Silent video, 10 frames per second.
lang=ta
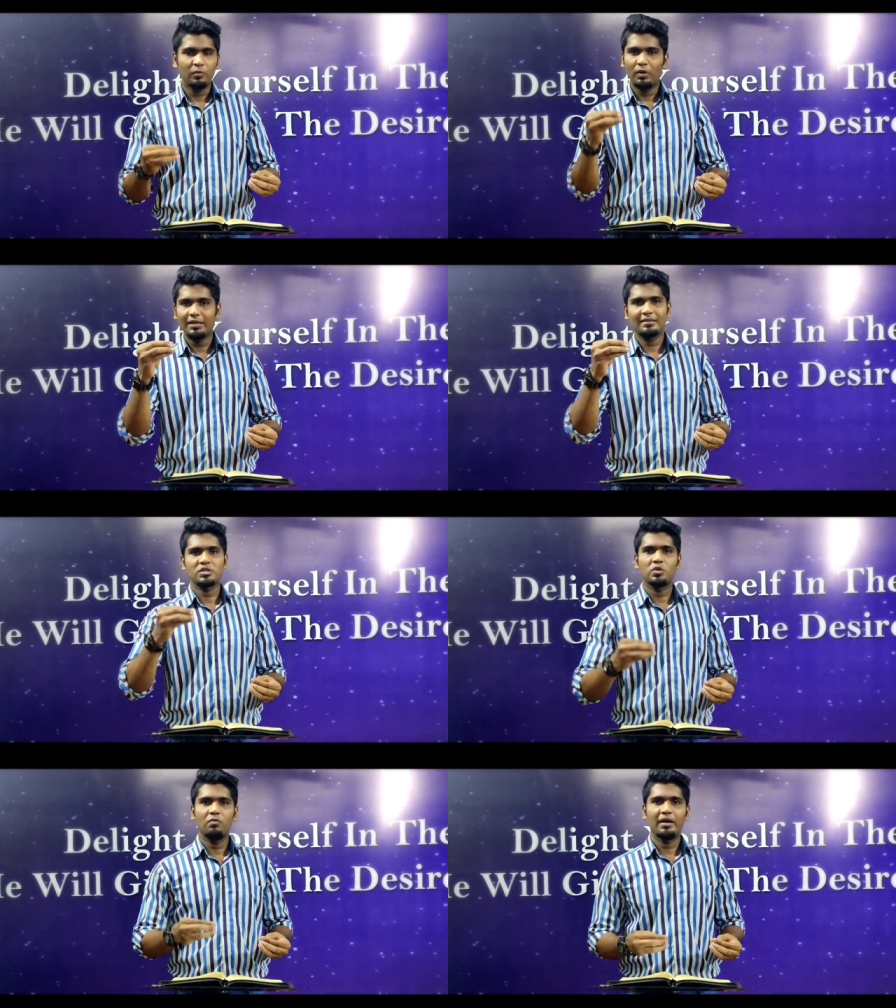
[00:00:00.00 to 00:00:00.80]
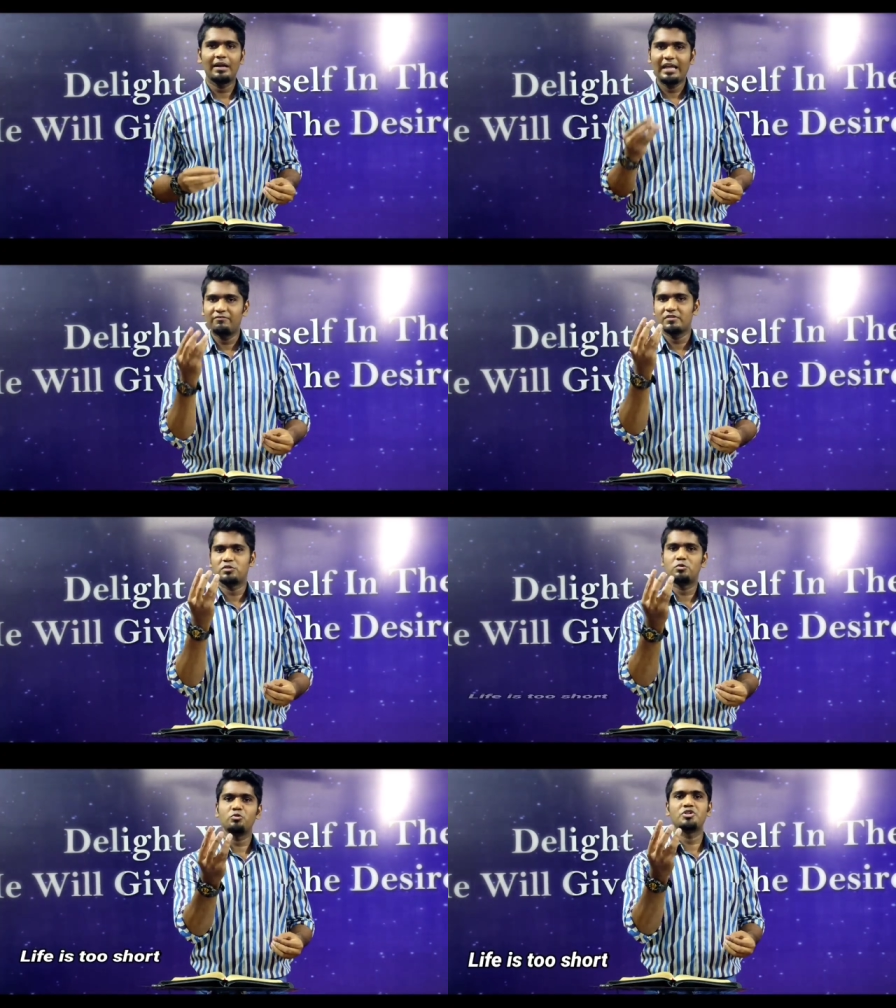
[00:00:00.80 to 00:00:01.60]
இந்த உலகத்தில் சொல்லுவாங்க லைஃப்
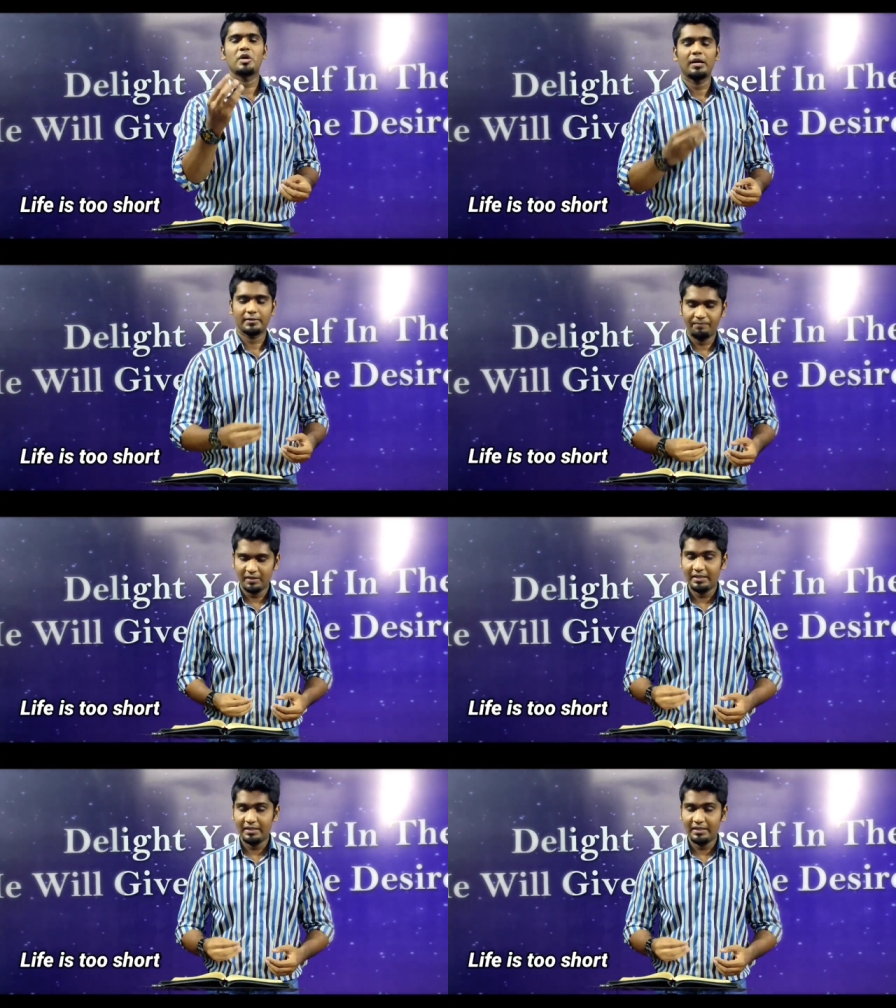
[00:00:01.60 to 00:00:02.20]
இஸ் டூ ஷார்ட்